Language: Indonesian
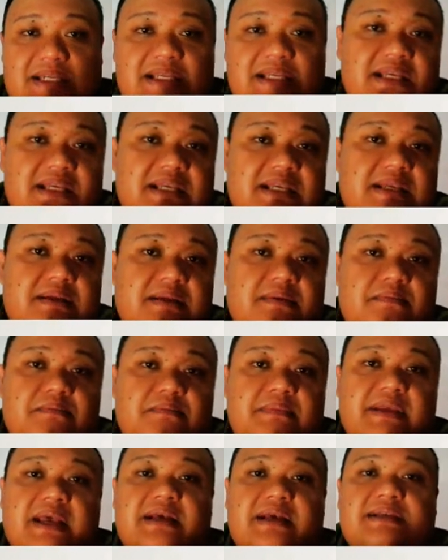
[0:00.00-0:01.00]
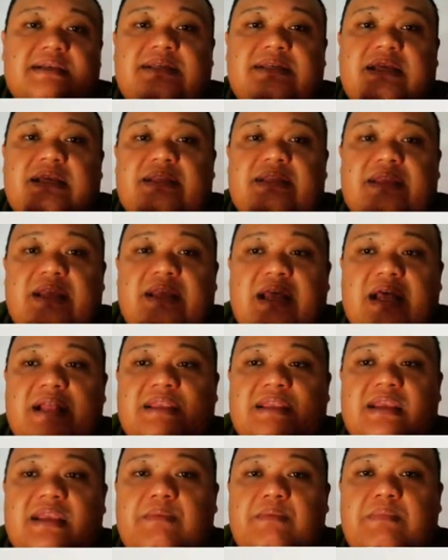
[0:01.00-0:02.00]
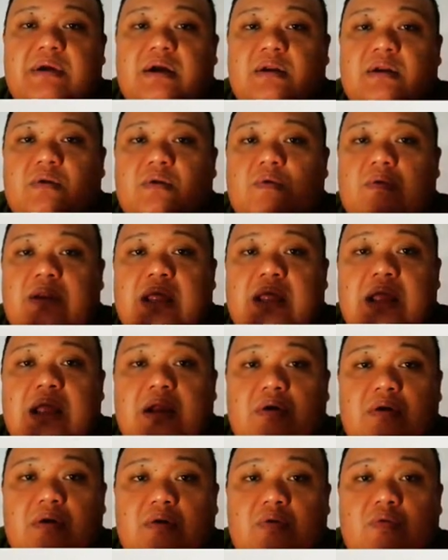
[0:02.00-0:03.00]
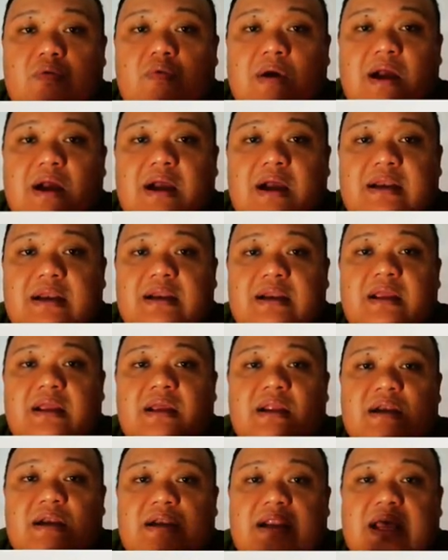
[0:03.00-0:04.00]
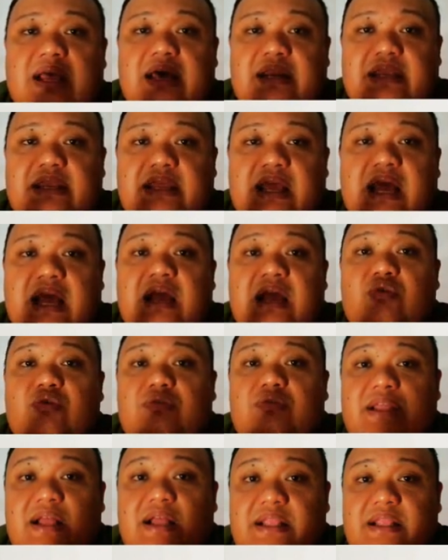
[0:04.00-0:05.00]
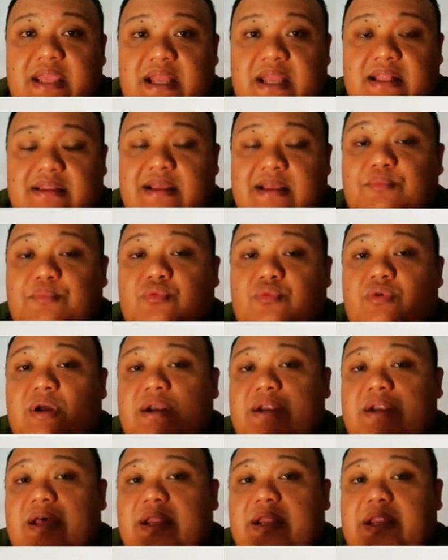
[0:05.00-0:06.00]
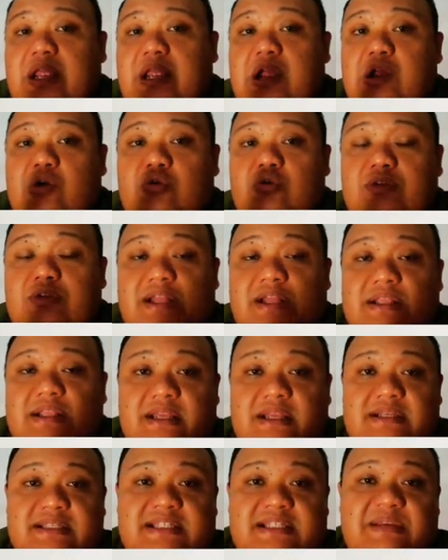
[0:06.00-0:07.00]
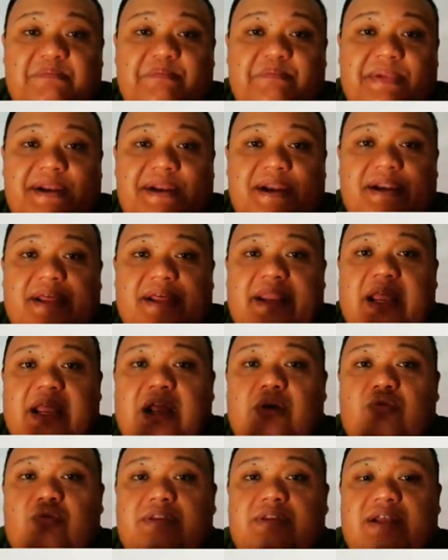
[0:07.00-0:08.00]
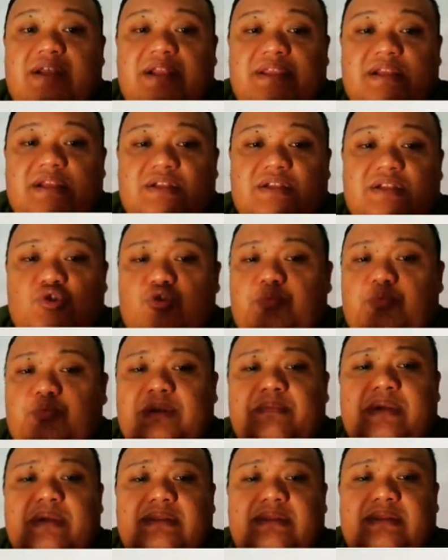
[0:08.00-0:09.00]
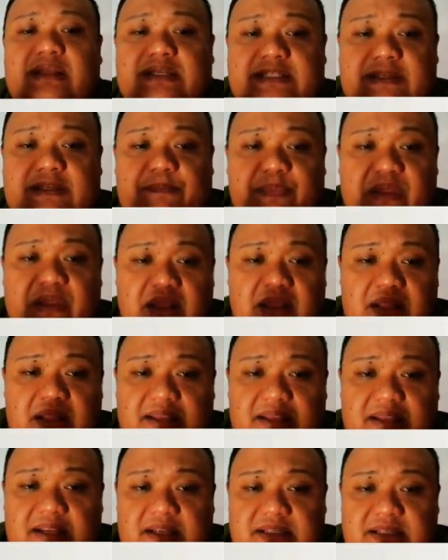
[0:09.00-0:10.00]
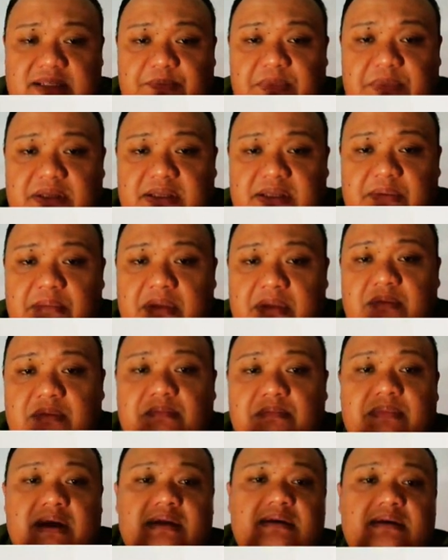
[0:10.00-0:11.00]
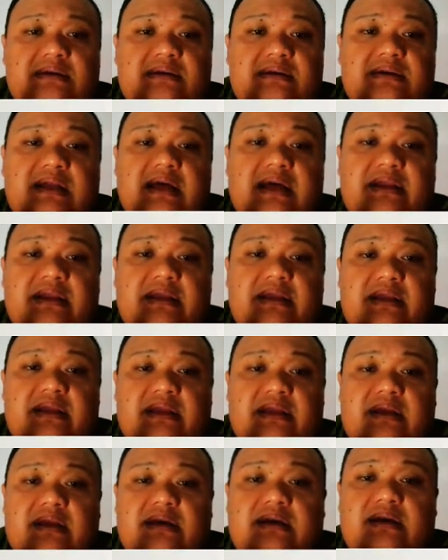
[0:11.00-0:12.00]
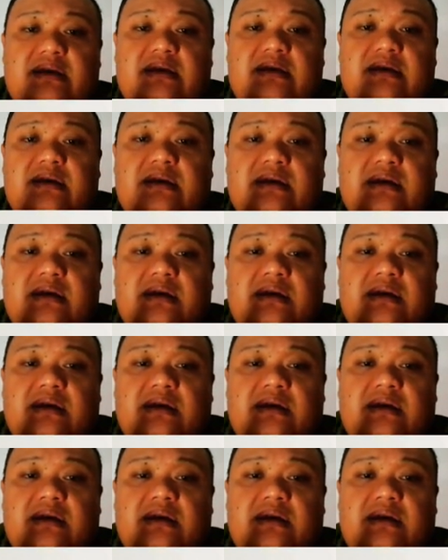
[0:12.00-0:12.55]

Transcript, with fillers: ini biasanya hanya mengelola keuangan dari anggotanya, tabungan dari anggotanya, simpanan dari anggotanya cukup terbatas. Tidak seperti bank-bank dari uh, eh,